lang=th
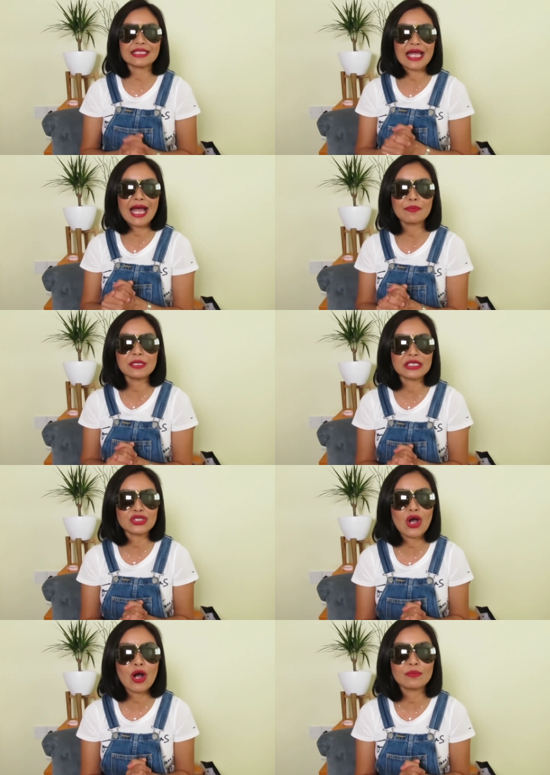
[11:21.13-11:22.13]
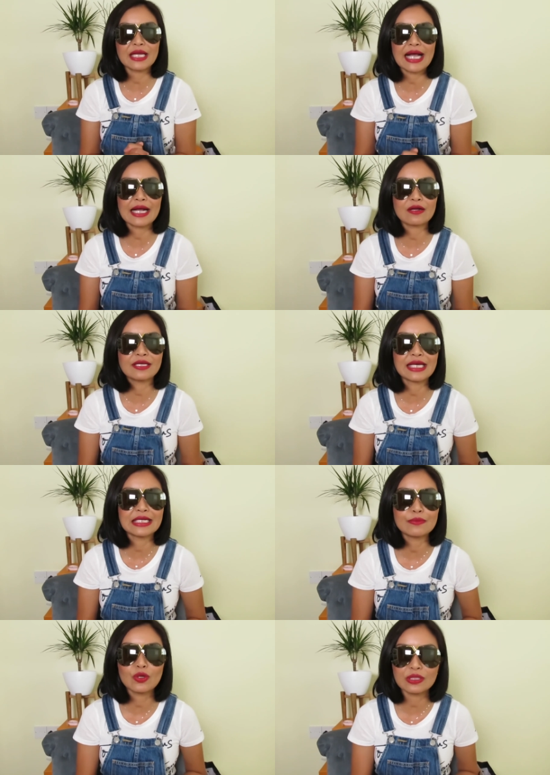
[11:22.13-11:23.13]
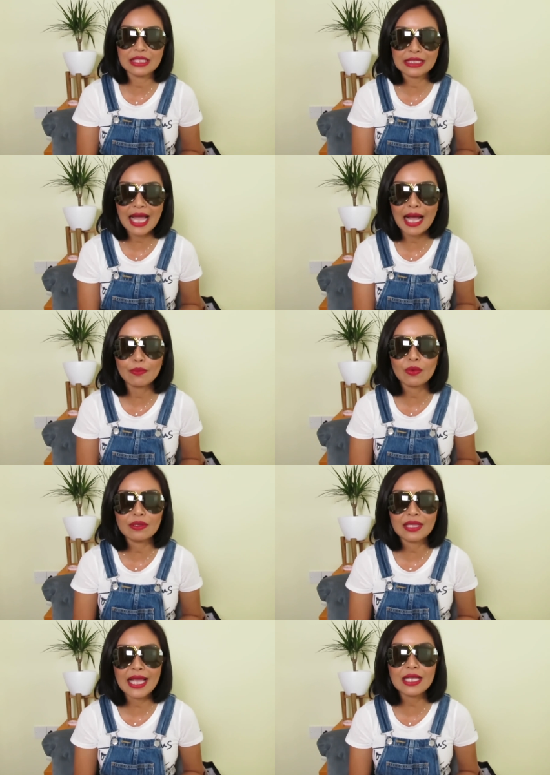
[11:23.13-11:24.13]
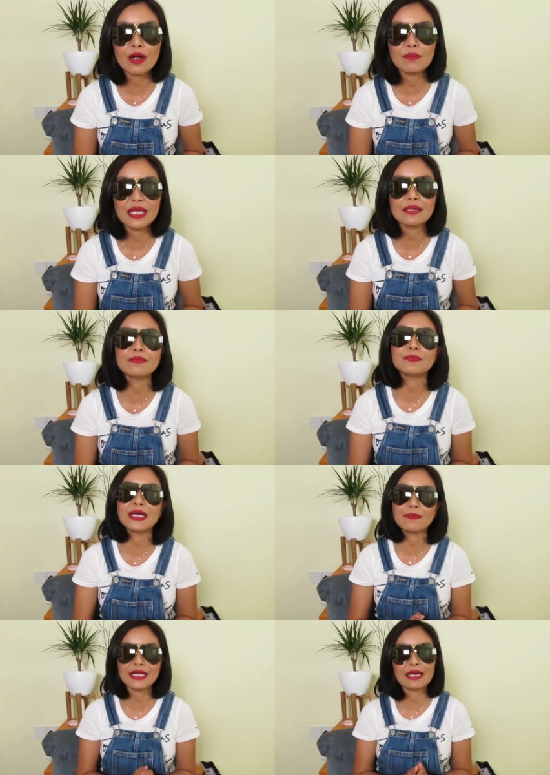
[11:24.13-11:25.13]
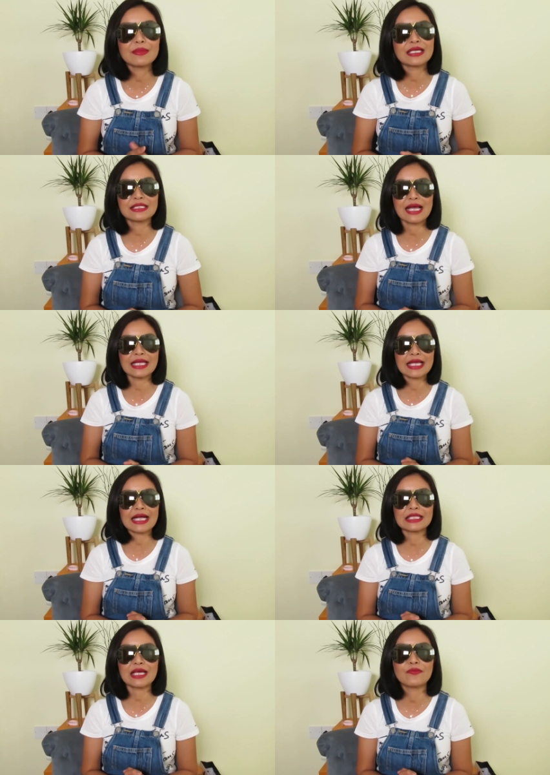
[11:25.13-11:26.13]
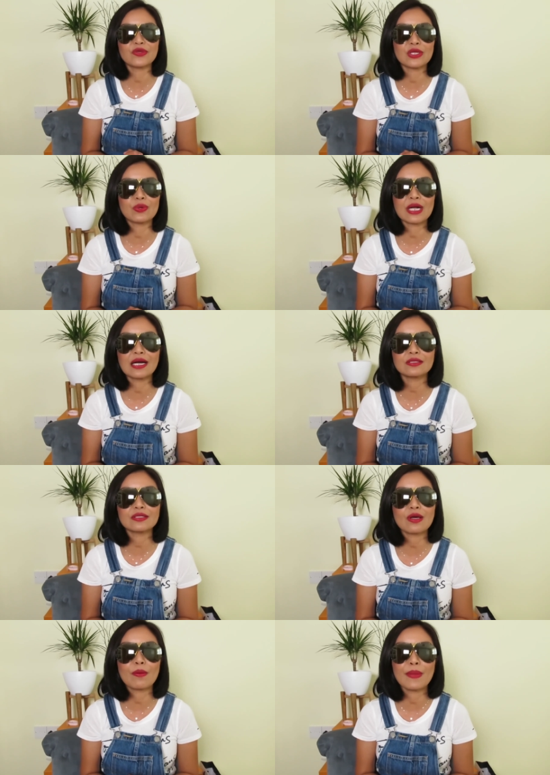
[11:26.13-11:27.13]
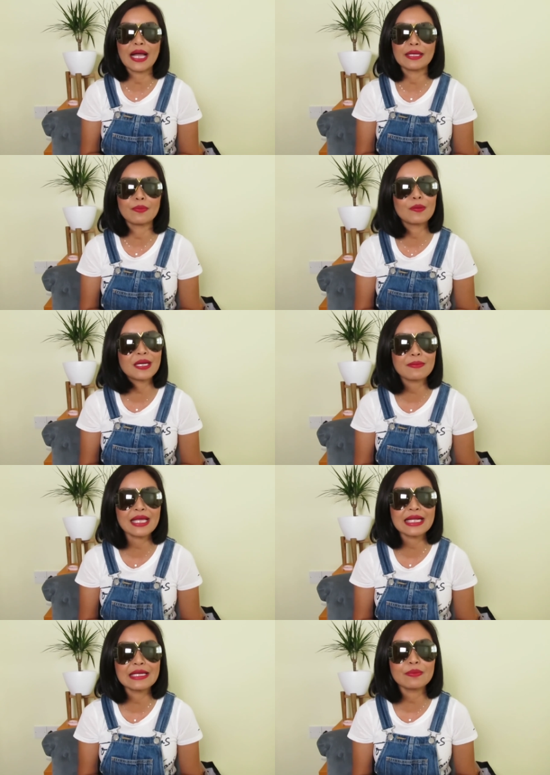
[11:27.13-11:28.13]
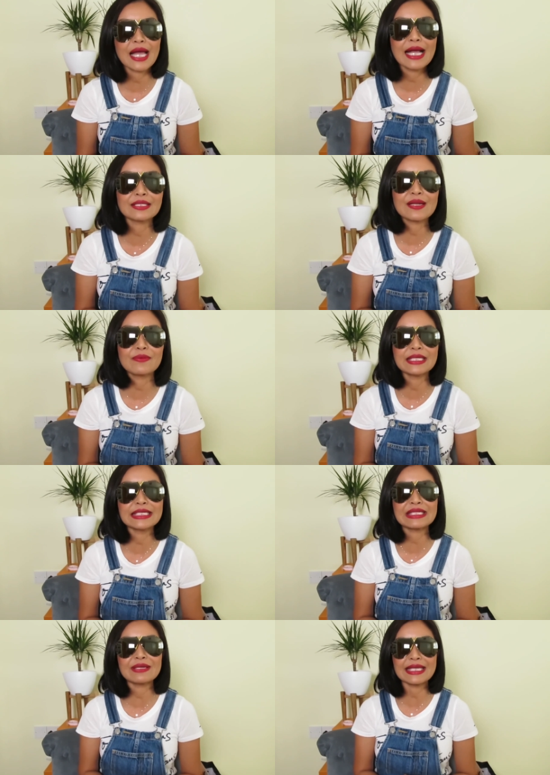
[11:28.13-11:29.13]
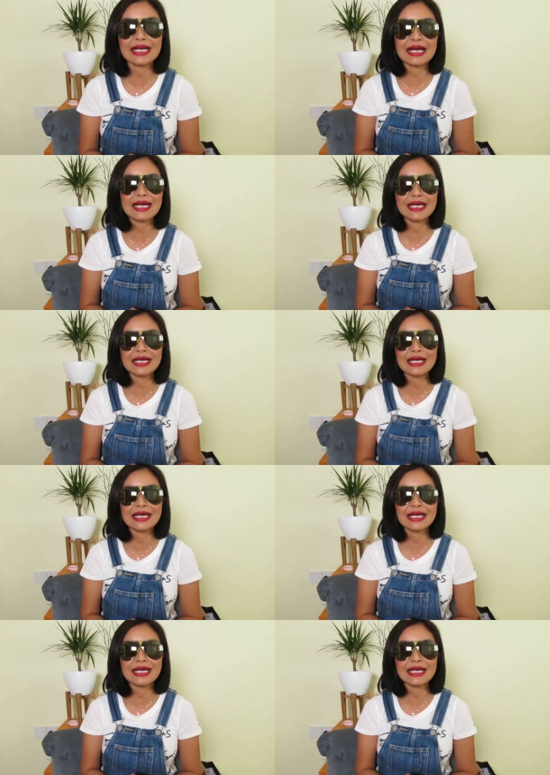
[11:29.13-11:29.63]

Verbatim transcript: ถ้าเผื่อชอบนะคะก็อย่าลืมกดติดตามกดไลค์ คอมเมนต์ เพื่อเป็นกำลังใจในการทำวิดีโอครั้งต่อๆไป พบกันใหม่คลิปหน้าสำหรับวันนี้สวัสดีค่ะ